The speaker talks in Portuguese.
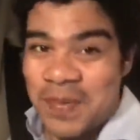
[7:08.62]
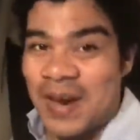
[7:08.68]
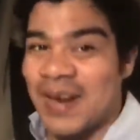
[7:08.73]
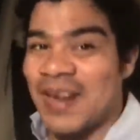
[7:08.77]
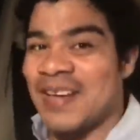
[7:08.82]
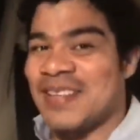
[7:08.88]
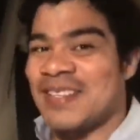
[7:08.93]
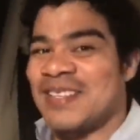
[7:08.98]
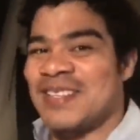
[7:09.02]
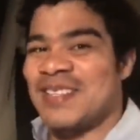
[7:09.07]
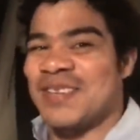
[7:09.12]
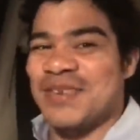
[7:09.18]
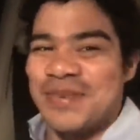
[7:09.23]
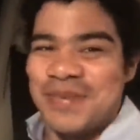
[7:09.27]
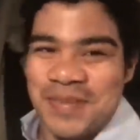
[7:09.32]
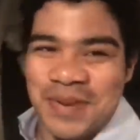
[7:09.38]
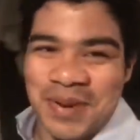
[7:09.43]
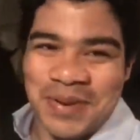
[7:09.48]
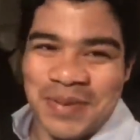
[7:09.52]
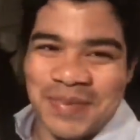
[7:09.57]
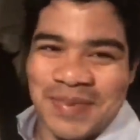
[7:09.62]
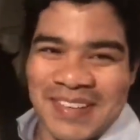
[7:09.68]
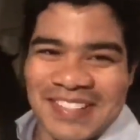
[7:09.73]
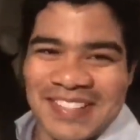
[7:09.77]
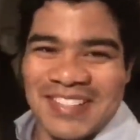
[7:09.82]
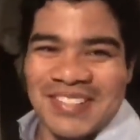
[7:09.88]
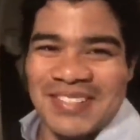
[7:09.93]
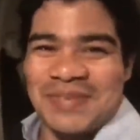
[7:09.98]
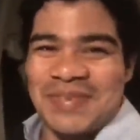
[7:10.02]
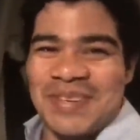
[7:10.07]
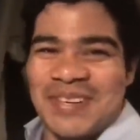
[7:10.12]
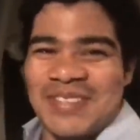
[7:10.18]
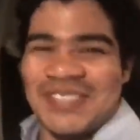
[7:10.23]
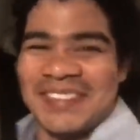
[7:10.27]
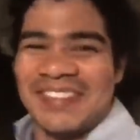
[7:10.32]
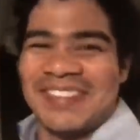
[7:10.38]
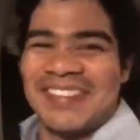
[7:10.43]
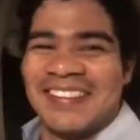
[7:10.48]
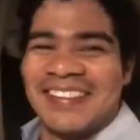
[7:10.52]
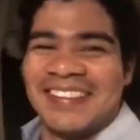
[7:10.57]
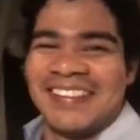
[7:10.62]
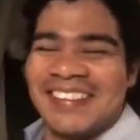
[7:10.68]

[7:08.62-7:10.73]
não parece ser o meu, mas é o meu.